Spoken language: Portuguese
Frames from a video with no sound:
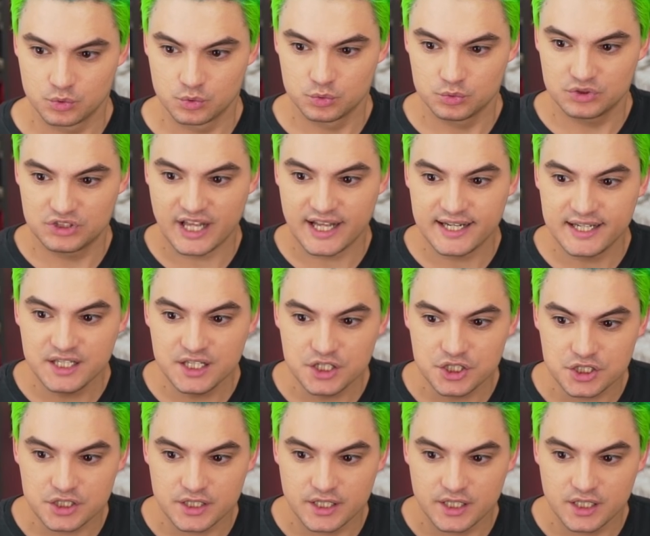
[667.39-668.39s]
um
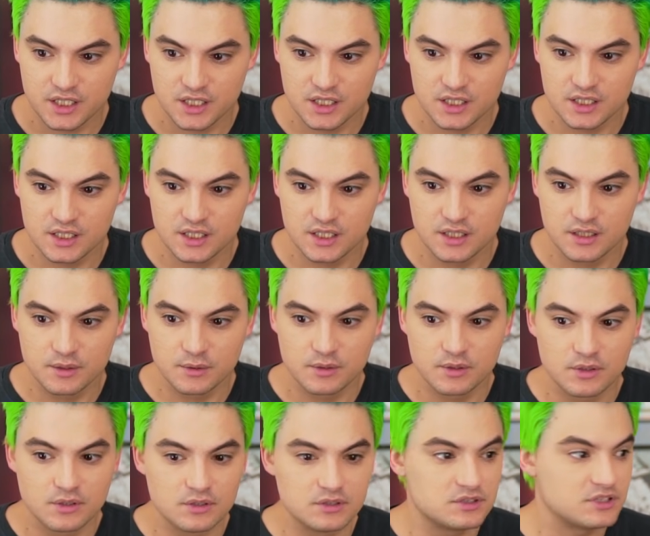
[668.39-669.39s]
tenista
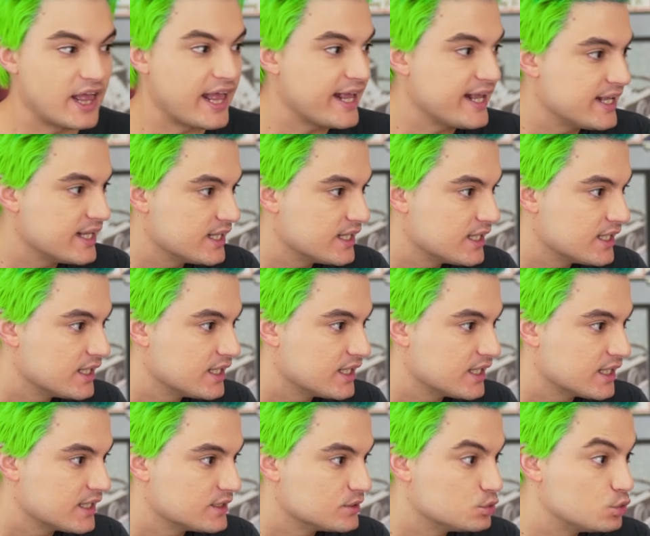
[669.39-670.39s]
tem
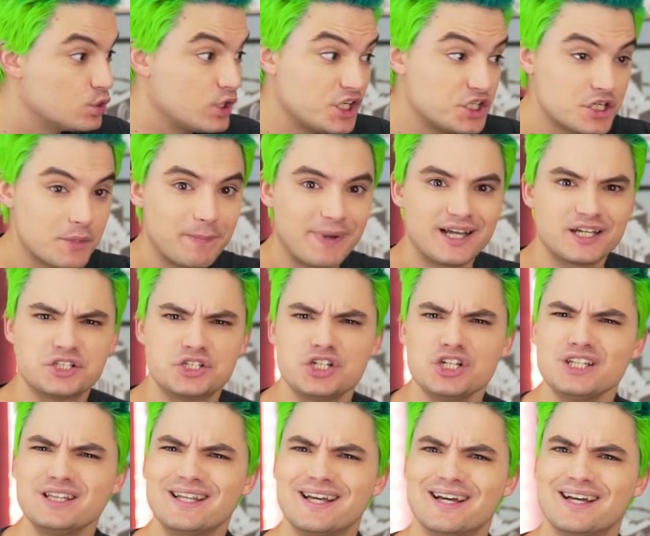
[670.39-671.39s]
durante a
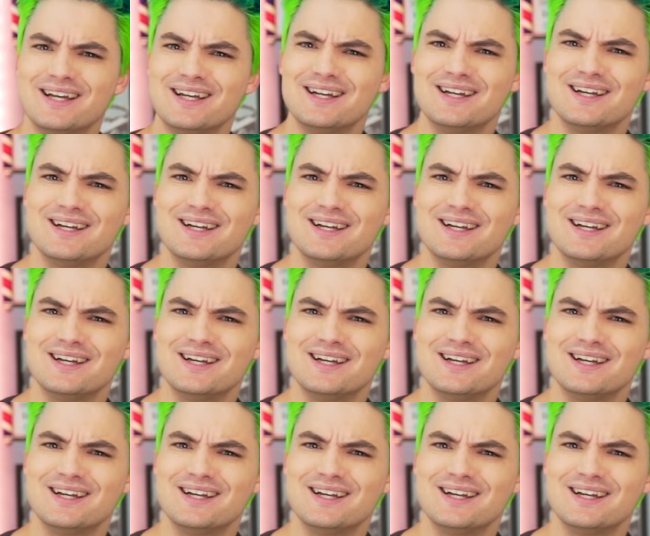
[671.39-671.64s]
partida.